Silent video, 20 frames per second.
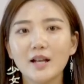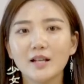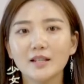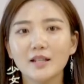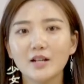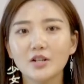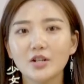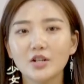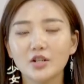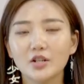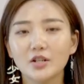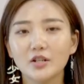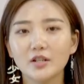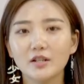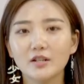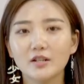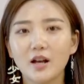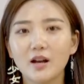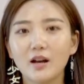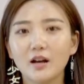但是实
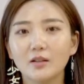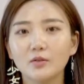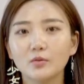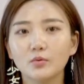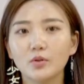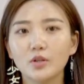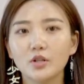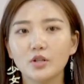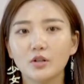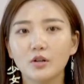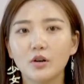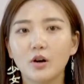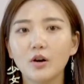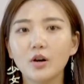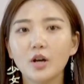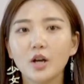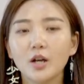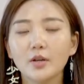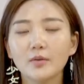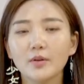际上，很多时候，
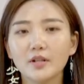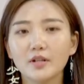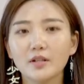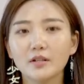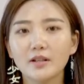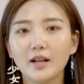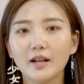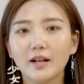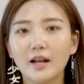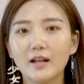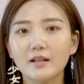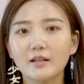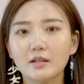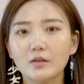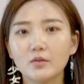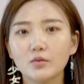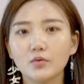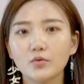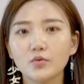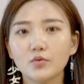越是在感
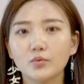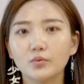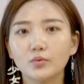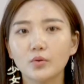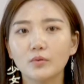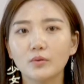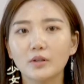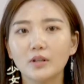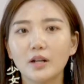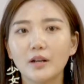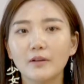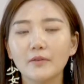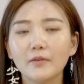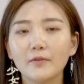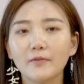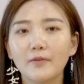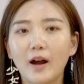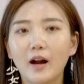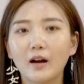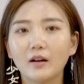情中主动的人，
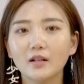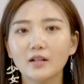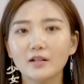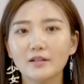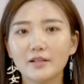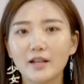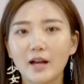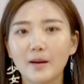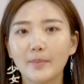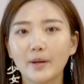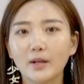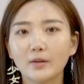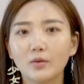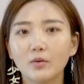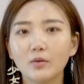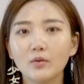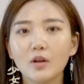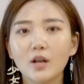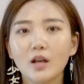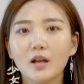反而更加被
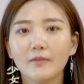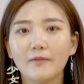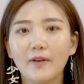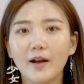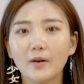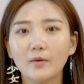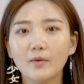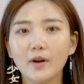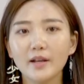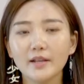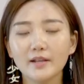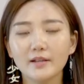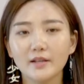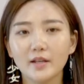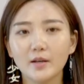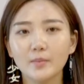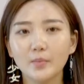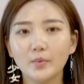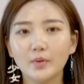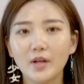动。反观一
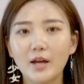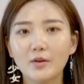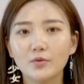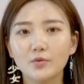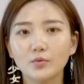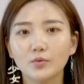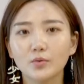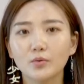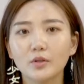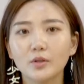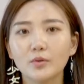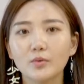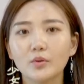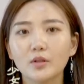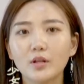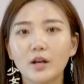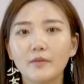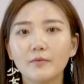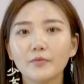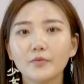些不太主动的女
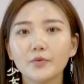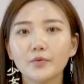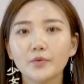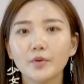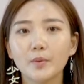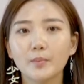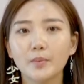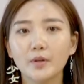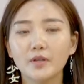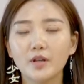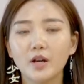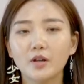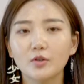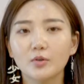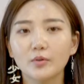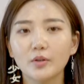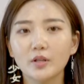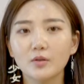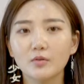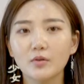人，却比较
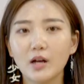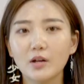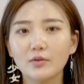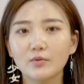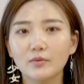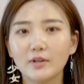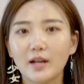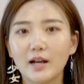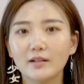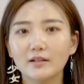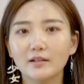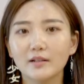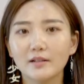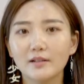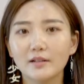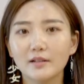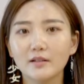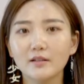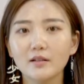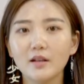容易抓住男人的
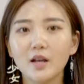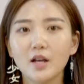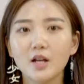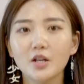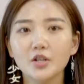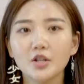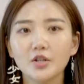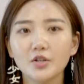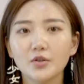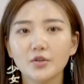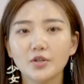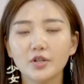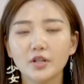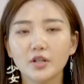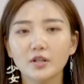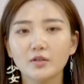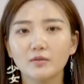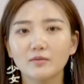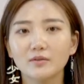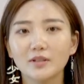心。这就是
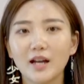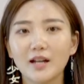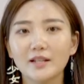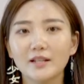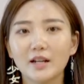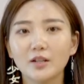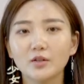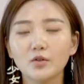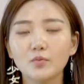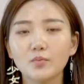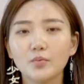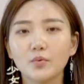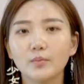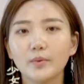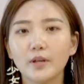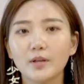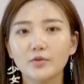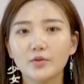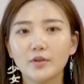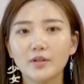一种大家都普
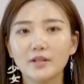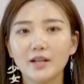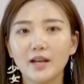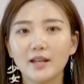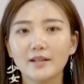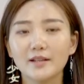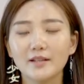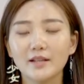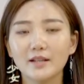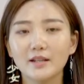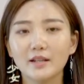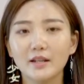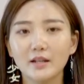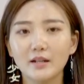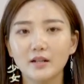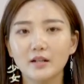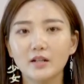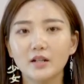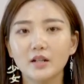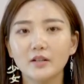遍存在的心
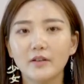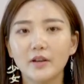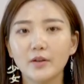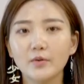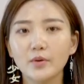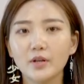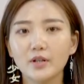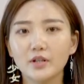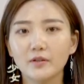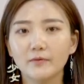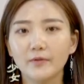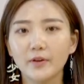理，认为越是